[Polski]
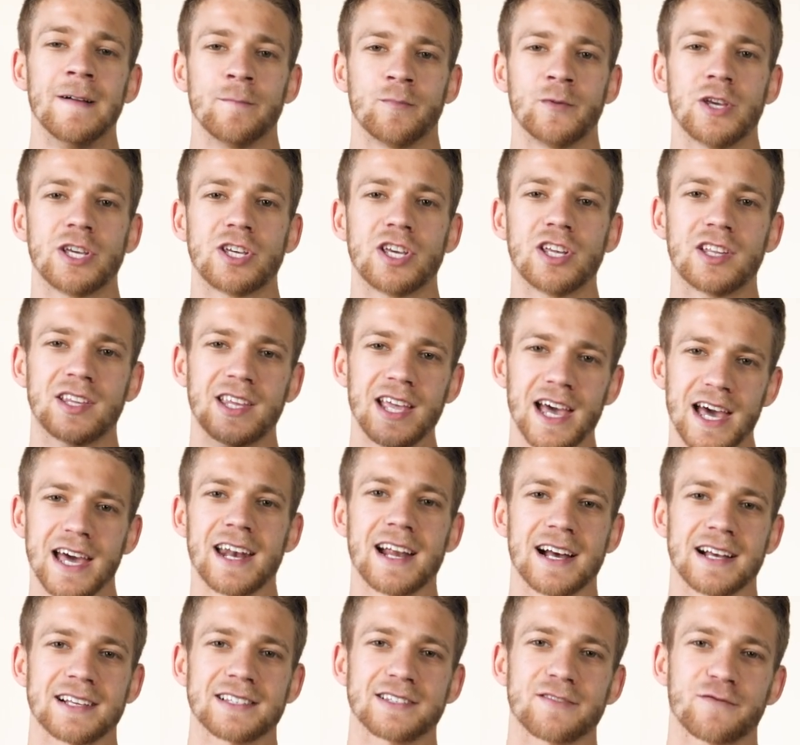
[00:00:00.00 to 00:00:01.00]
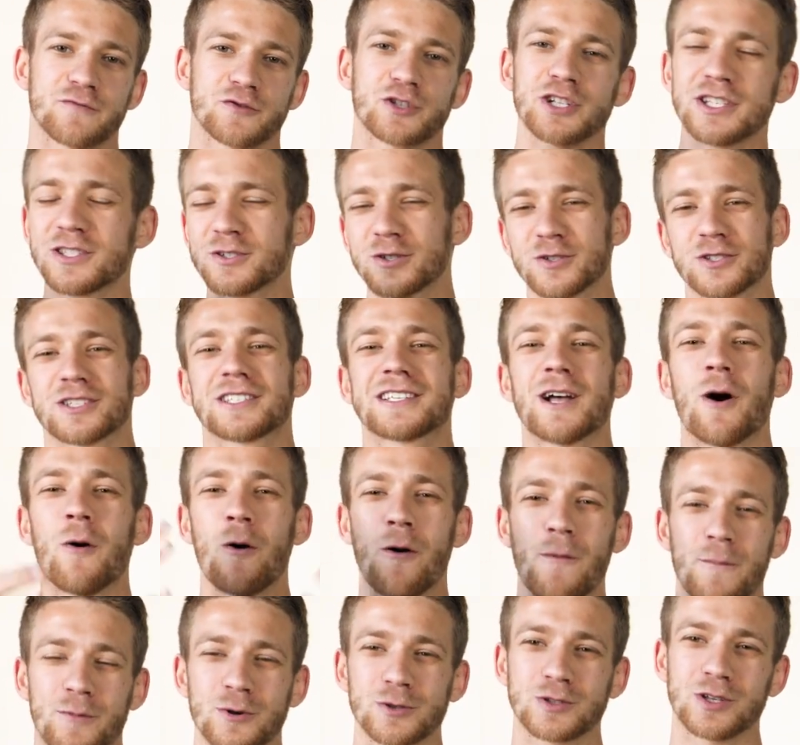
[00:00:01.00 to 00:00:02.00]
Jeśli teraz wszystko zostało
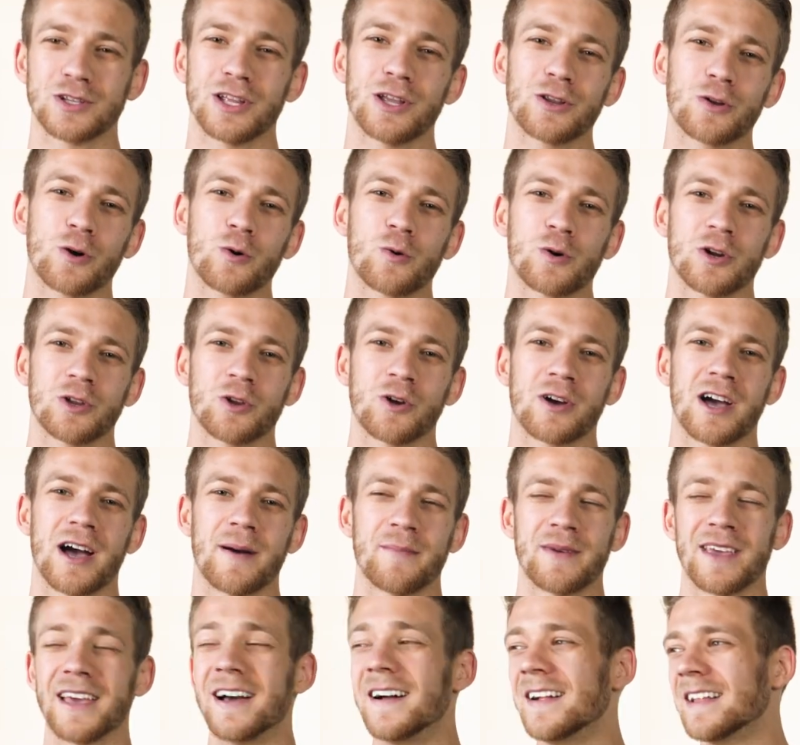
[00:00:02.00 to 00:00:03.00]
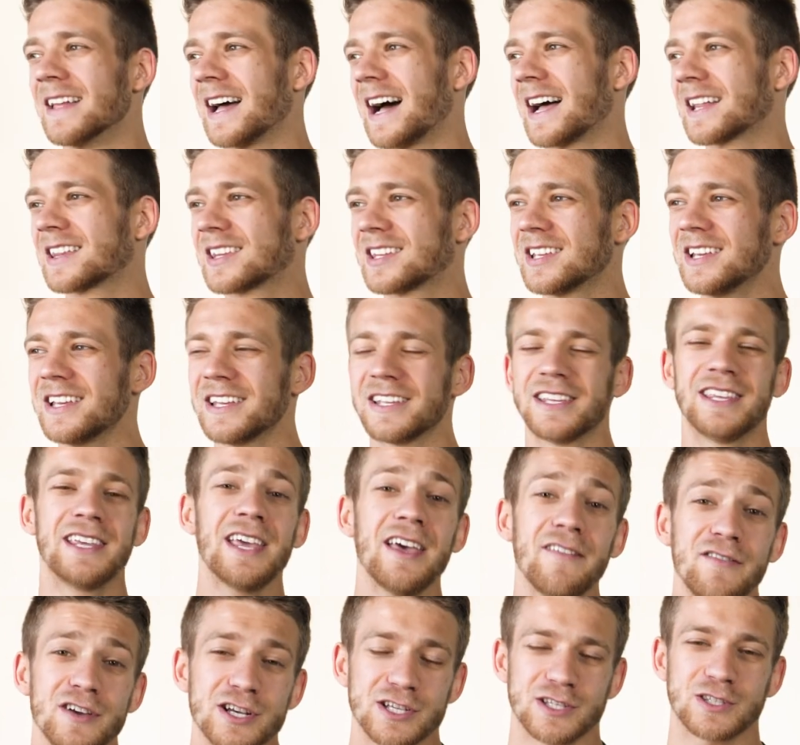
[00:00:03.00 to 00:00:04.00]
obrócone do góry nogami, a Ty
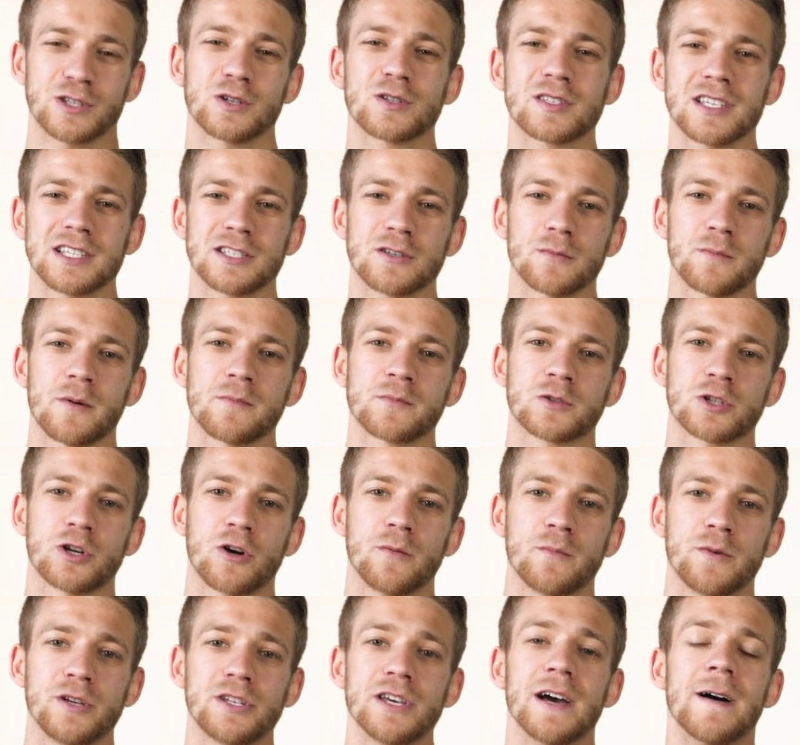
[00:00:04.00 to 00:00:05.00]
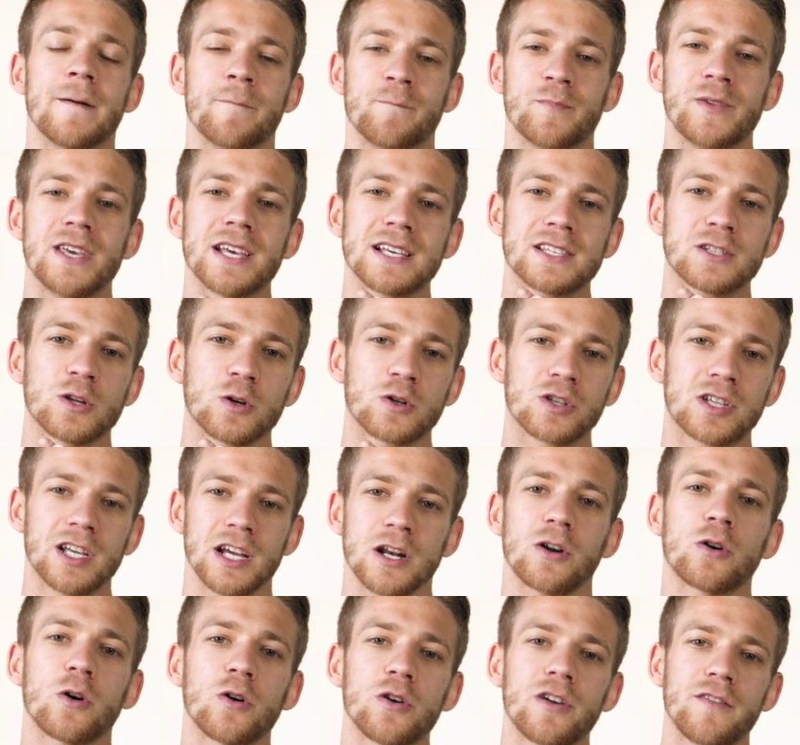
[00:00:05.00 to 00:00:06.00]
nie wiesz, co ze sobą zrobić, jest to
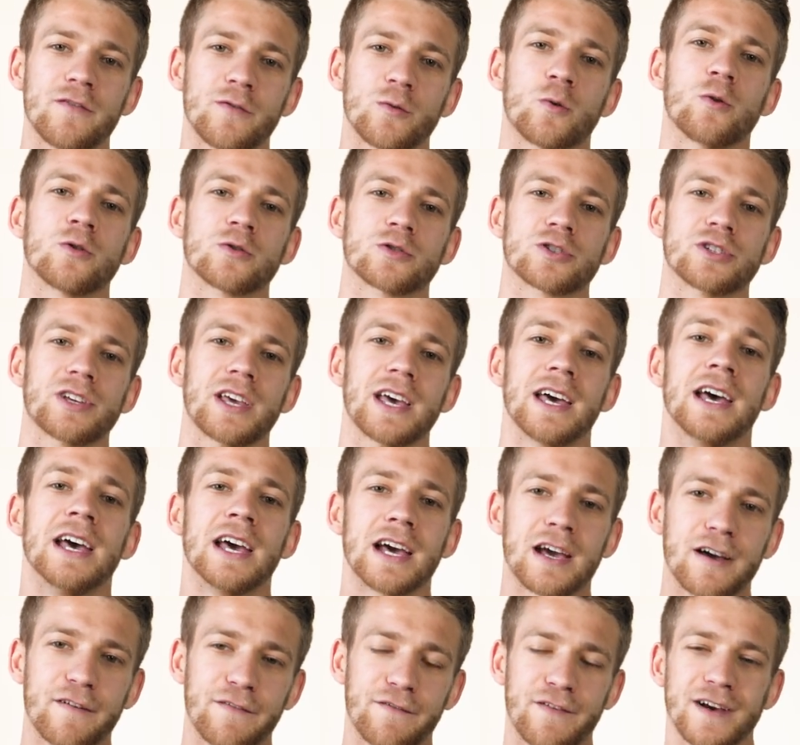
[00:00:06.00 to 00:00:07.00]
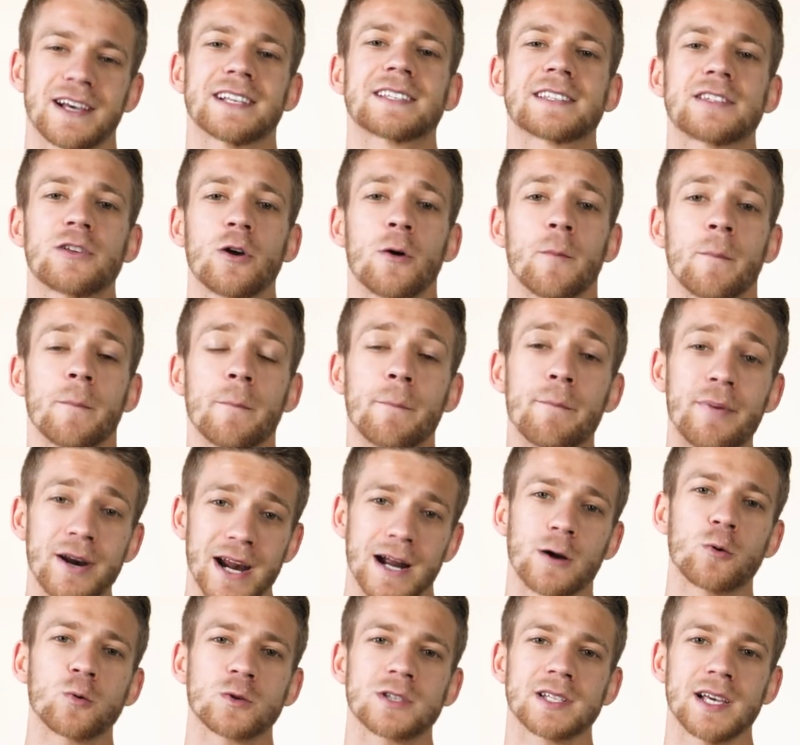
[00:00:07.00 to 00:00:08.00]
tylko i wyłącznie kwestią
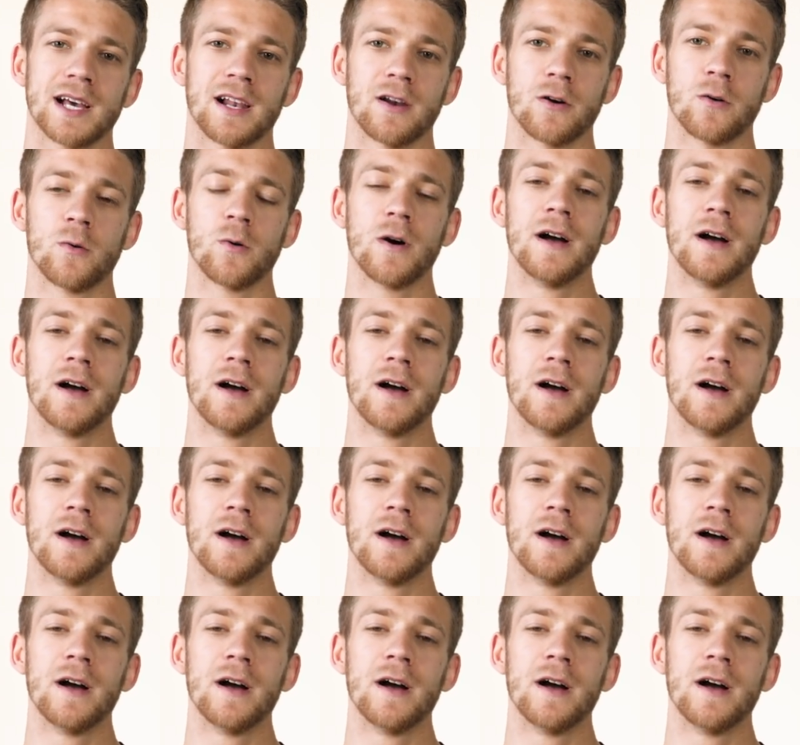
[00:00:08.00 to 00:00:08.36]
braku celu.